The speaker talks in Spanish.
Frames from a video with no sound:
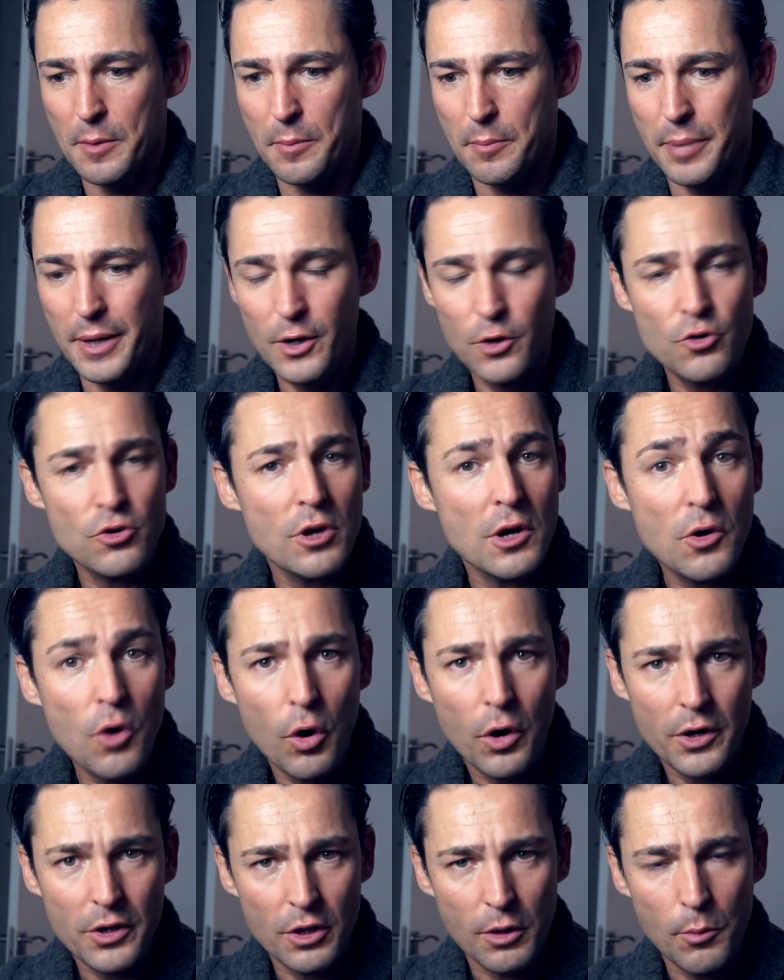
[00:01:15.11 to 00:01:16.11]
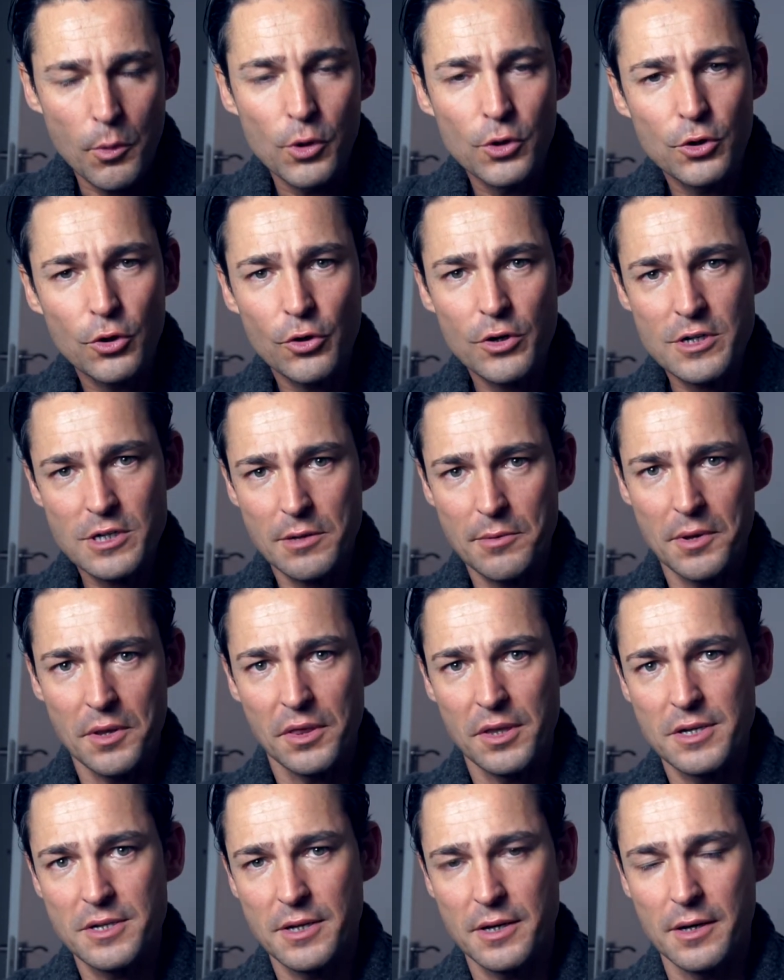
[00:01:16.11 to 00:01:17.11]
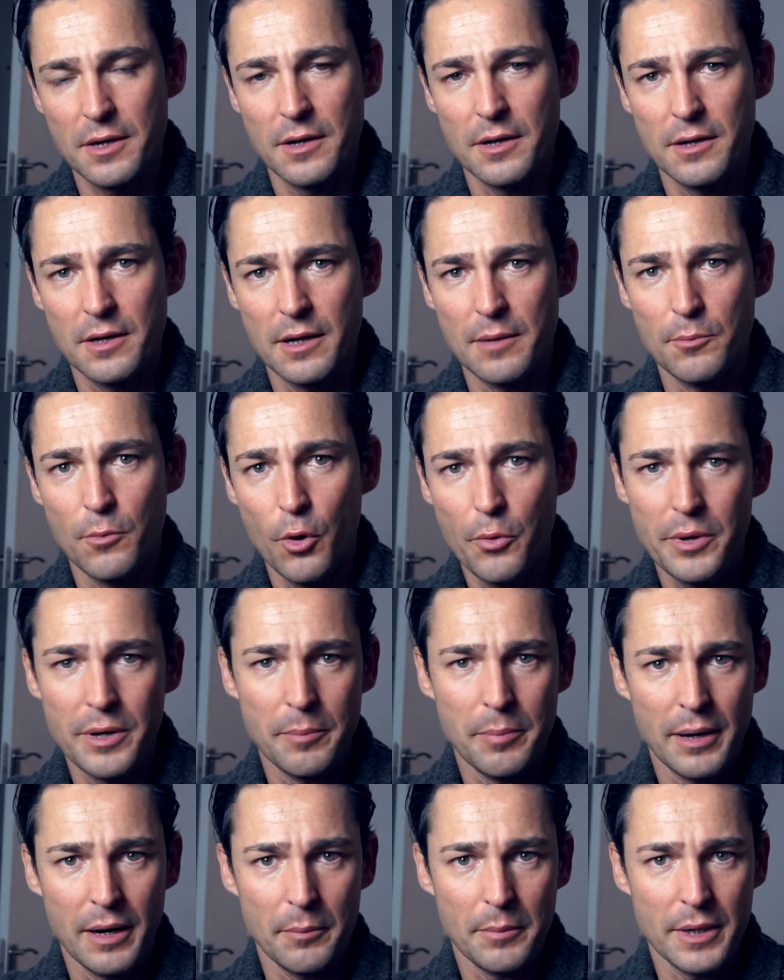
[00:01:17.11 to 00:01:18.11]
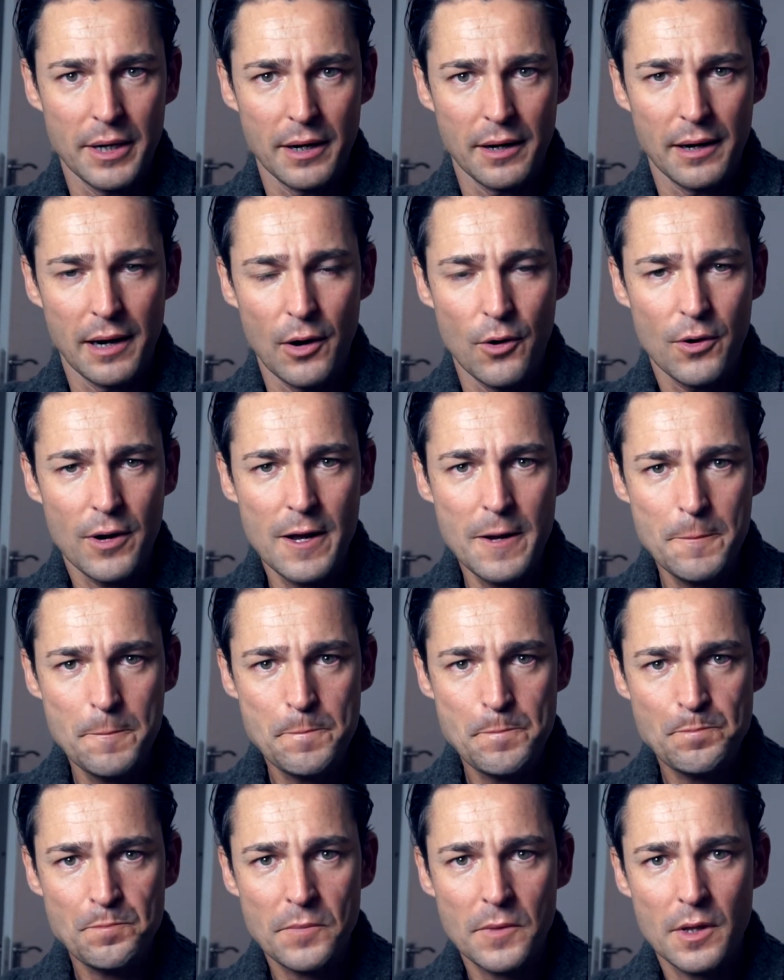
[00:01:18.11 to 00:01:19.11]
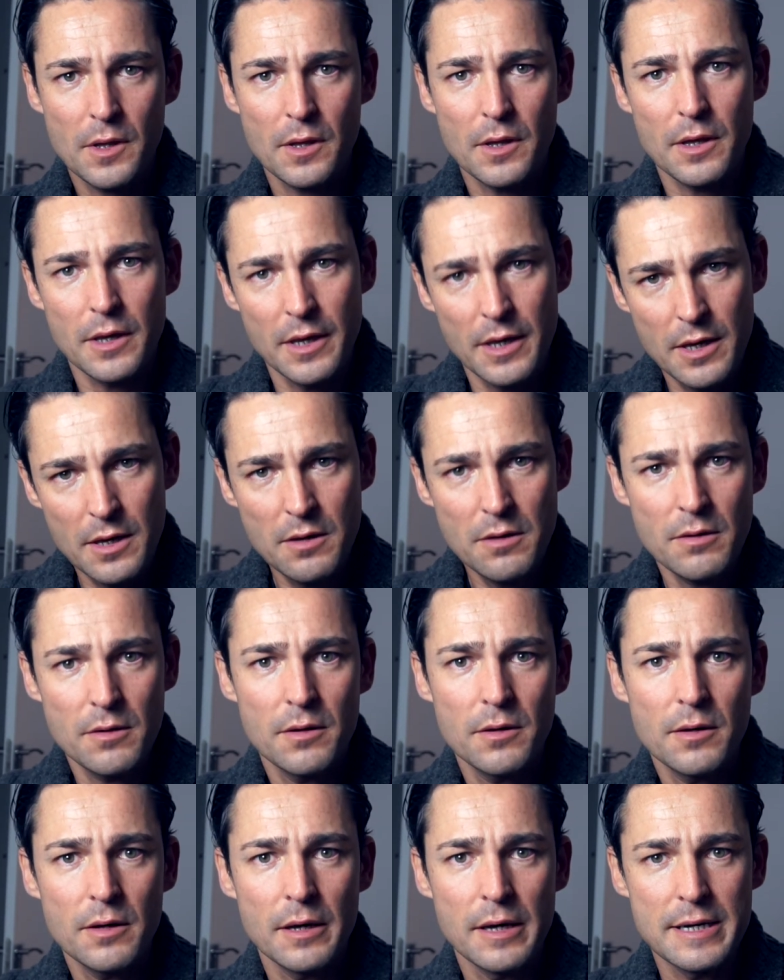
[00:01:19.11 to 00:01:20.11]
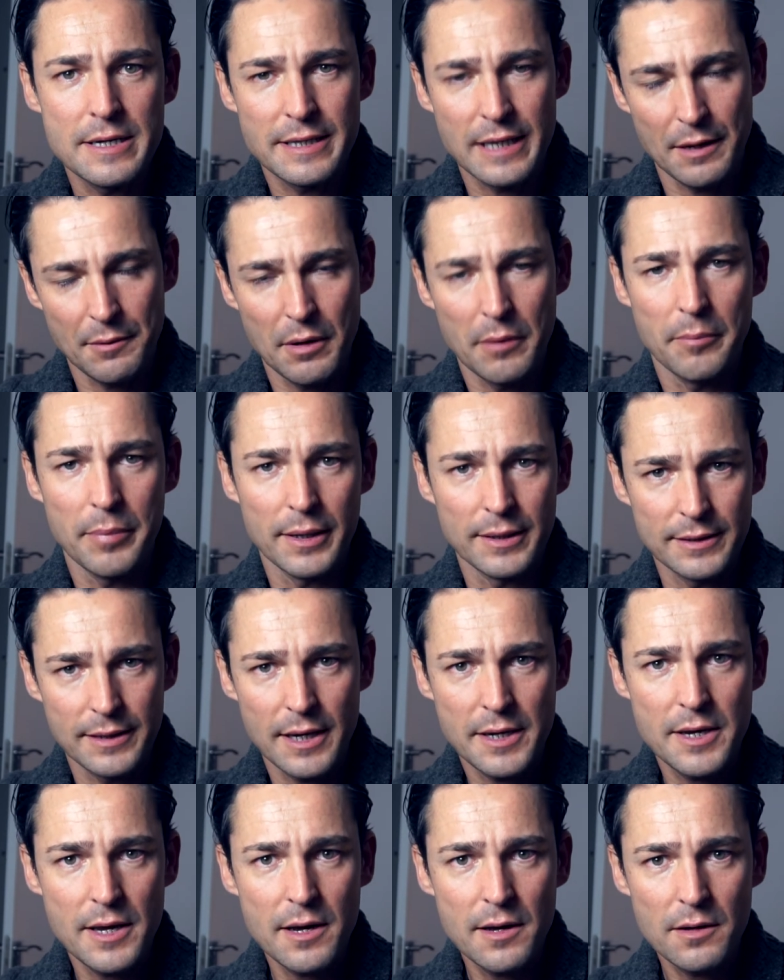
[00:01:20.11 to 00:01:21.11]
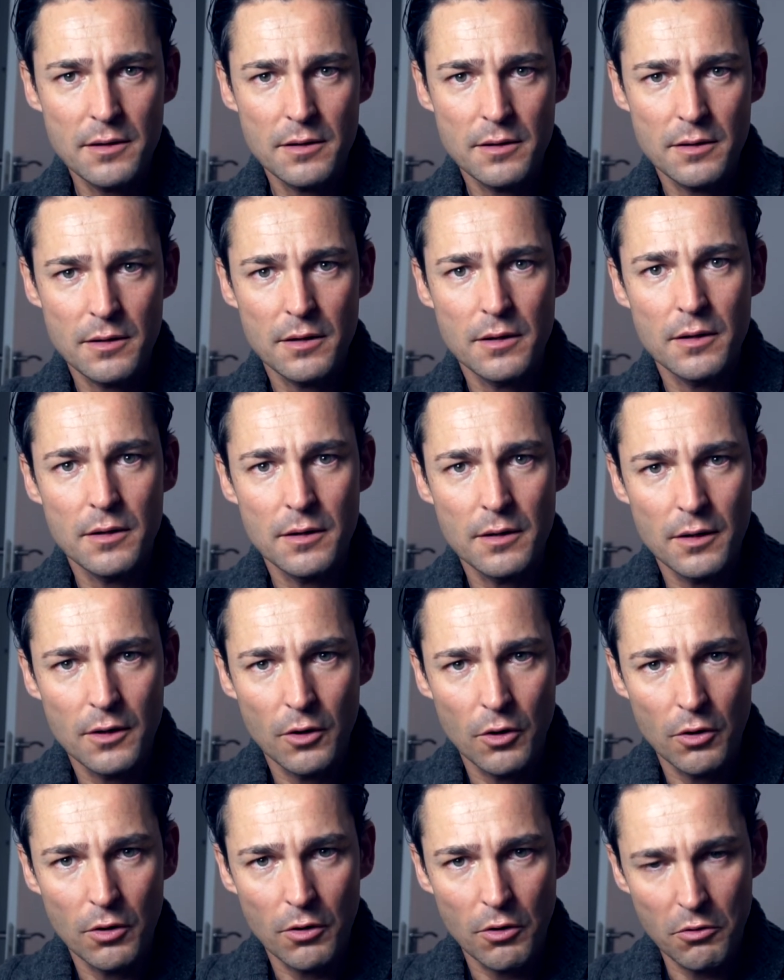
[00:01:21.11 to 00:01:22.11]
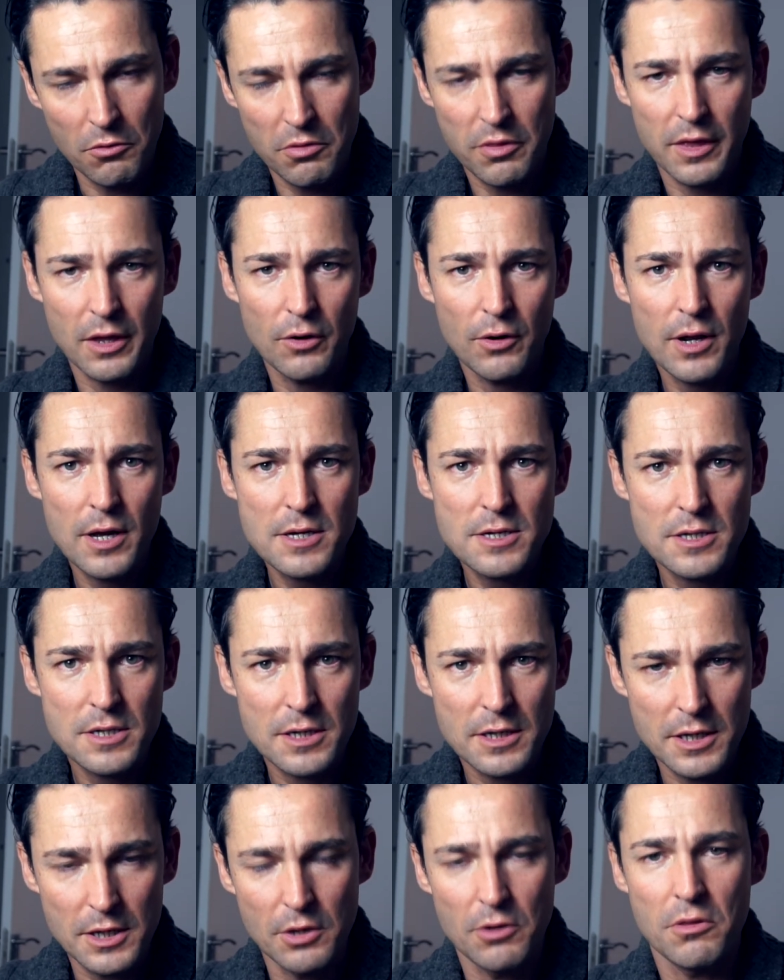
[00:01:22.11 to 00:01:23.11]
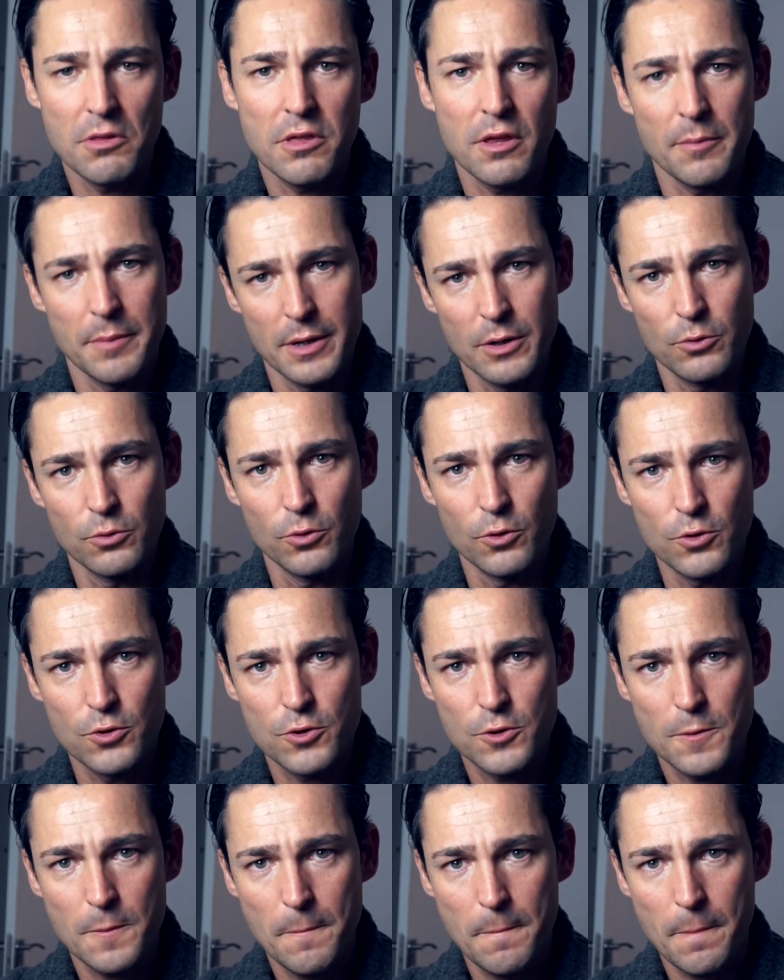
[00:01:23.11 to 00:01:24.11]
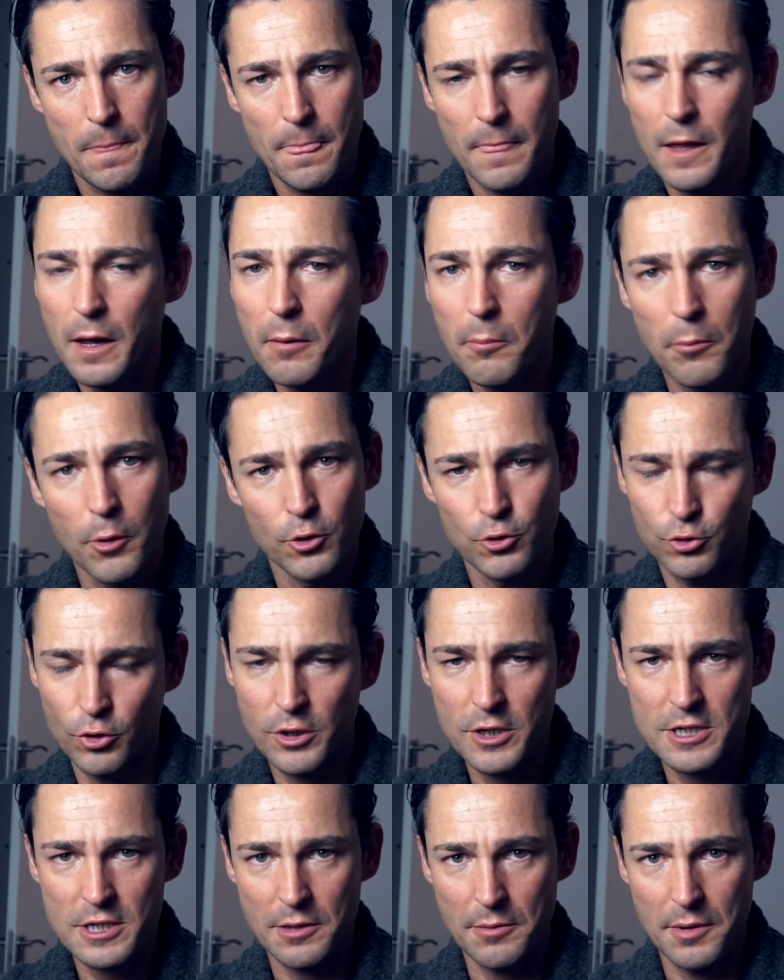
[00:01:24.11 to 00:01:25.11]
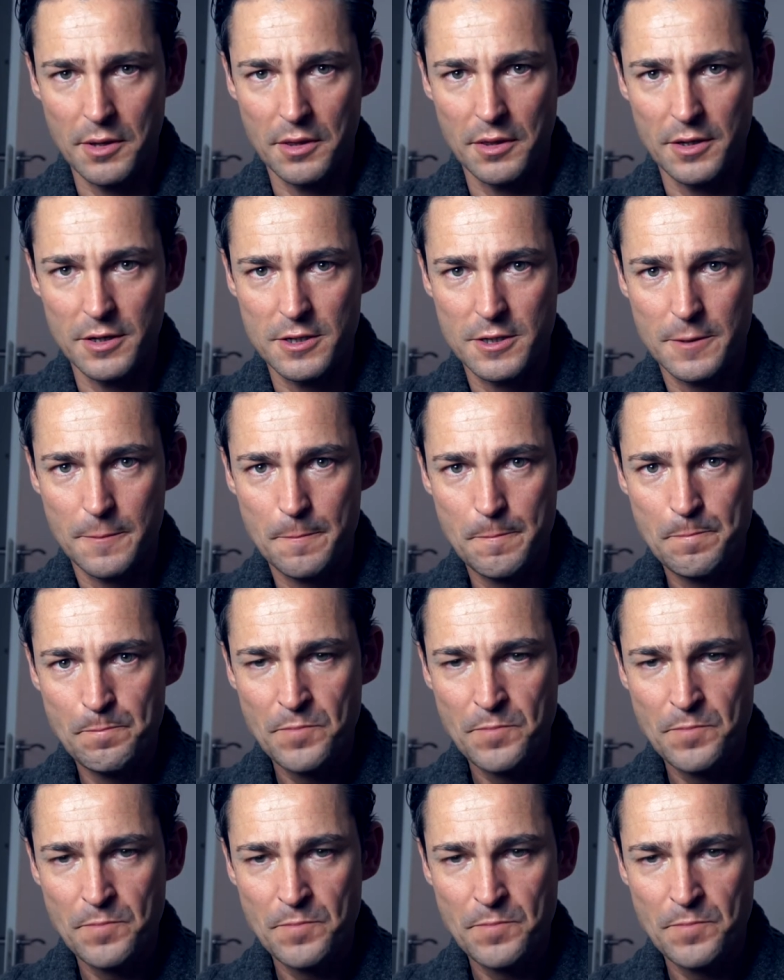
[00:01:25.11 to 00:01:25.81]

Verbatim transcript: Pero yo he cogido montones de veces el, el móvil para mirar la hora y estaba en pantalla 11 horas y 11 minutos. Montones de veces.